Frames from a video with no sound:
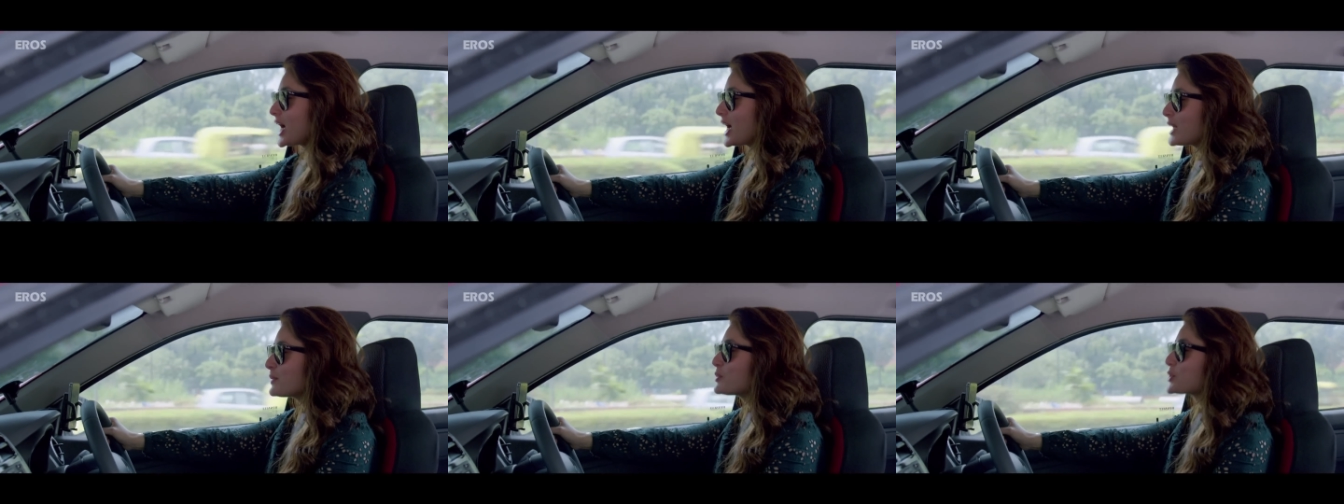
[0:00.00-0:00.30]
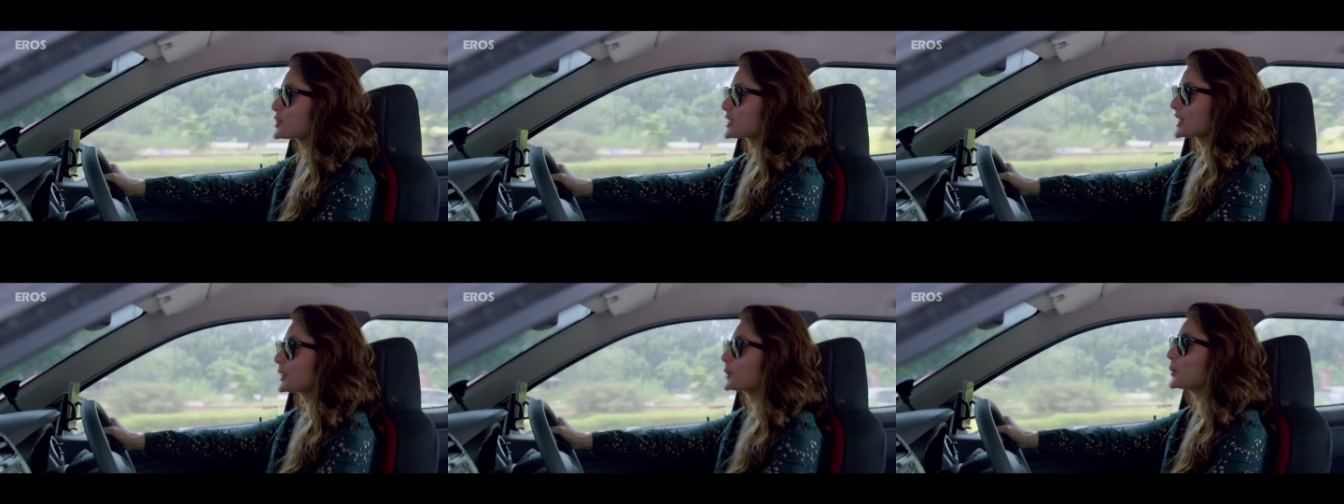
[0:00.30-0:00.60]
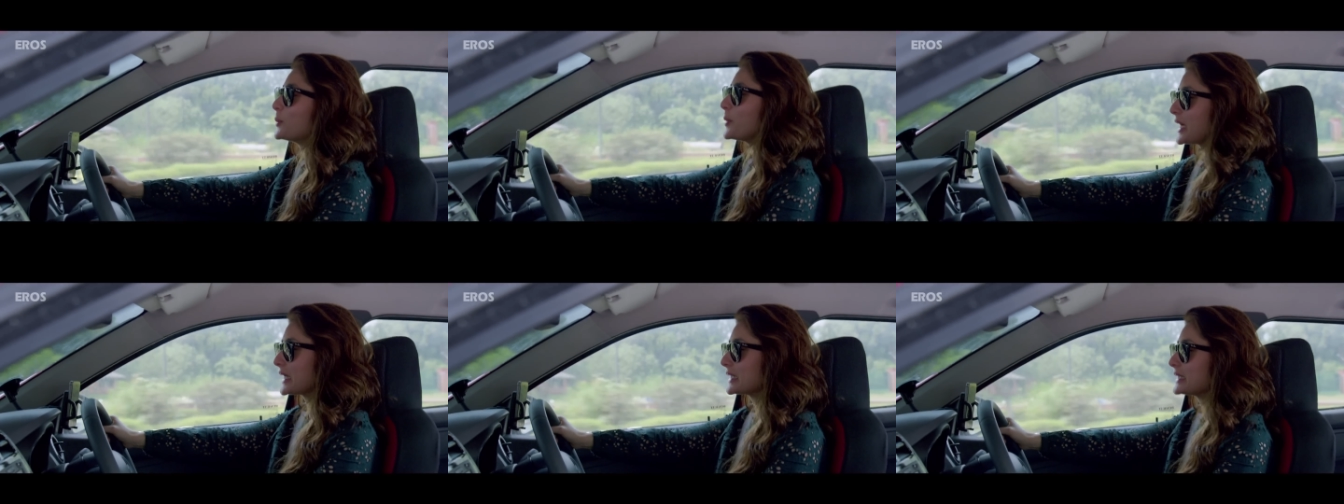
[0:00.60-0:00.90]
जान बुझ
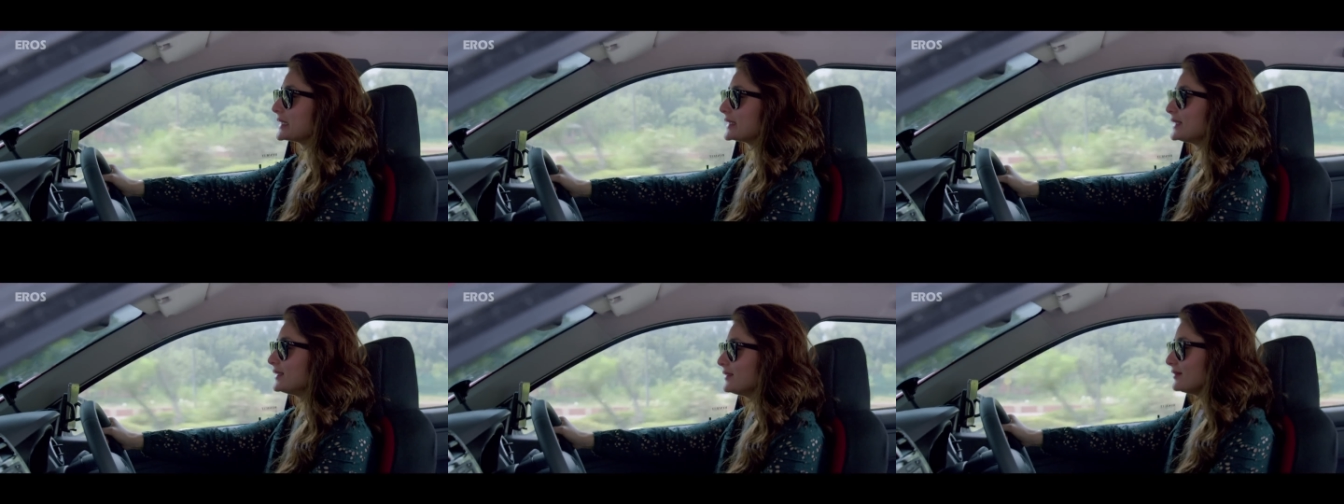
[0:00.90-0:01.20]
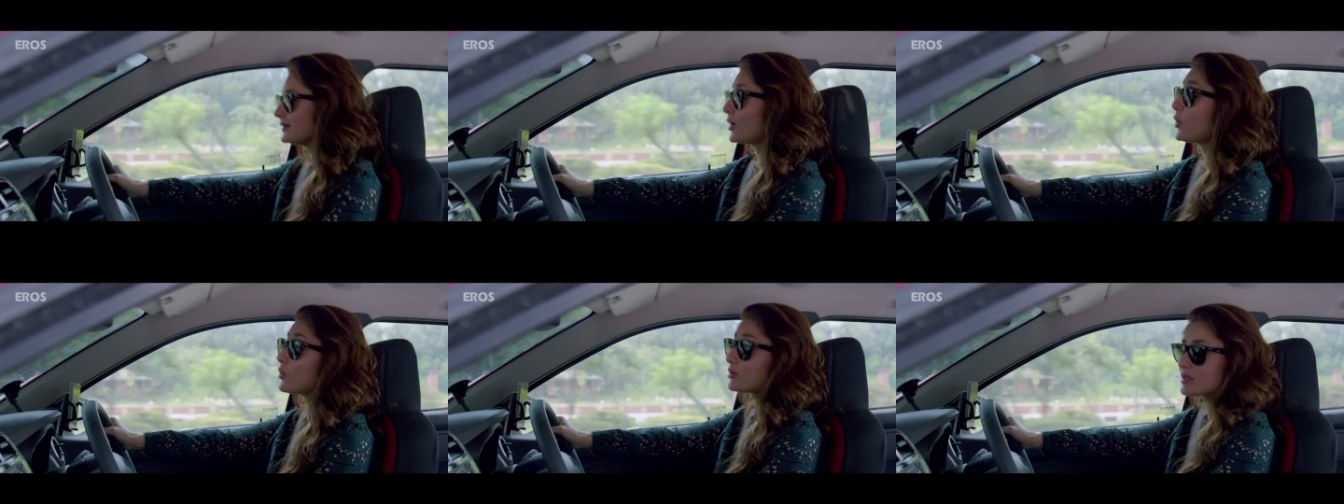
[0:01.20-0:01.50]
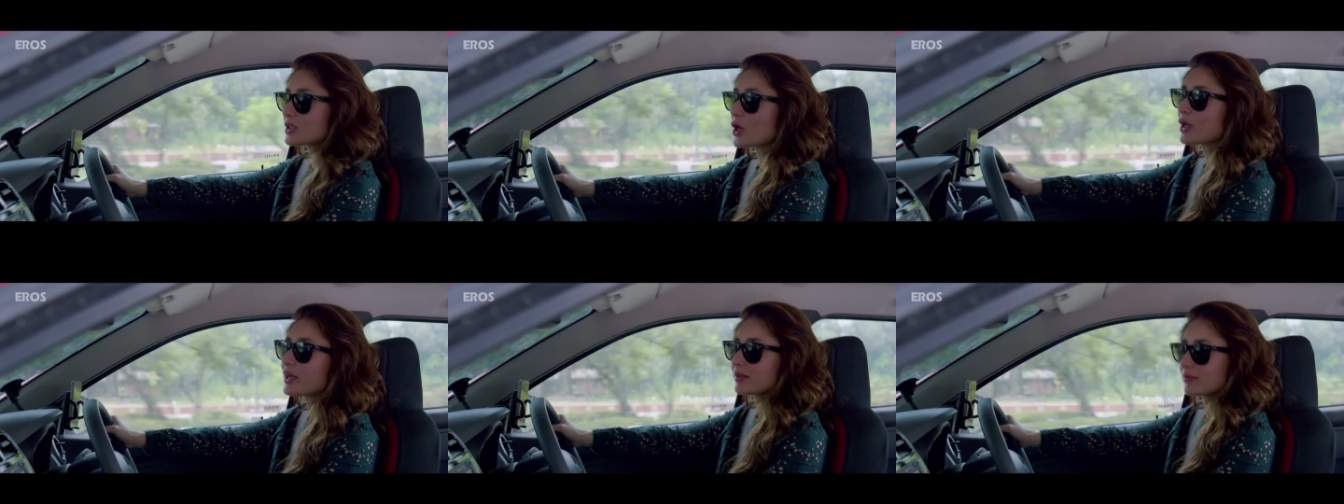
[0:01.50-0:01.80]
कर घुमाई थी ना ओ
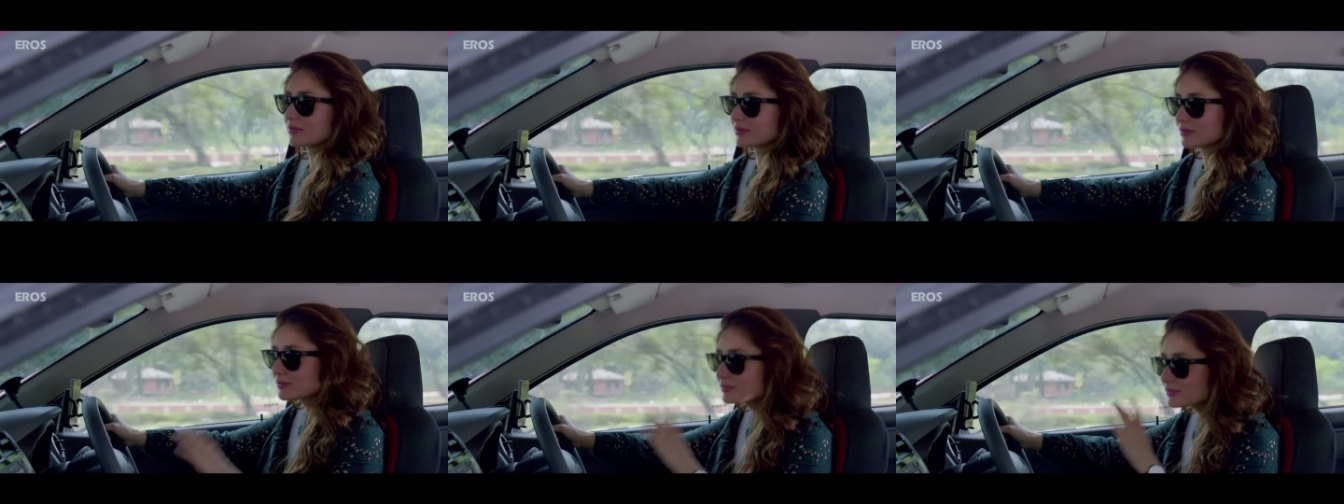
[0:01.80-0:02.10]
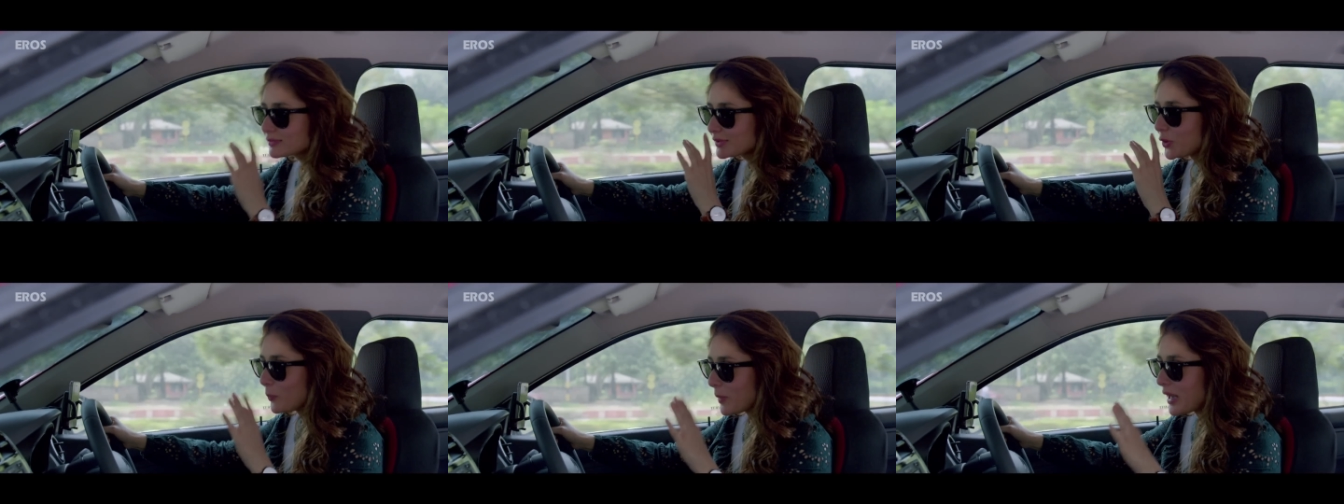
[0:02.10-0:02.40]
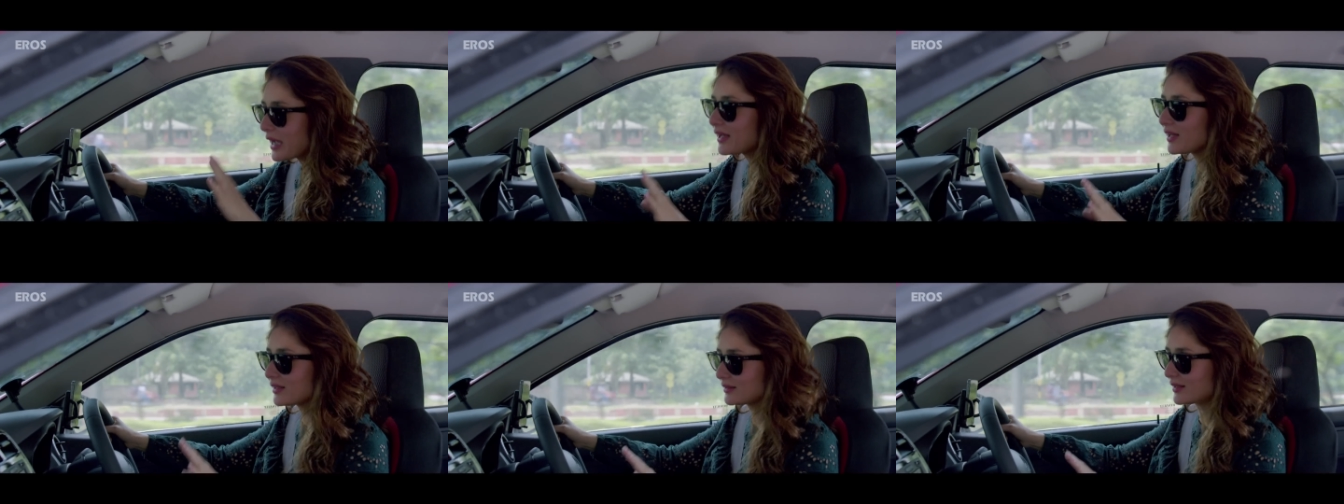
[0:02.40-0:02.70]
oh, सॉरी
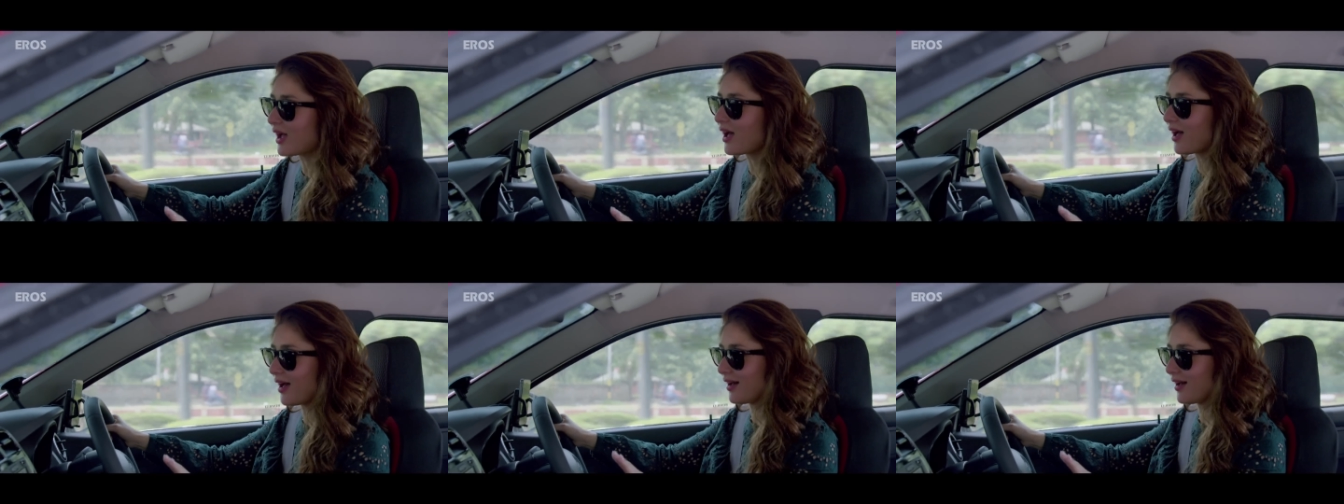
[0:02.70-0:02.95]
घुमाया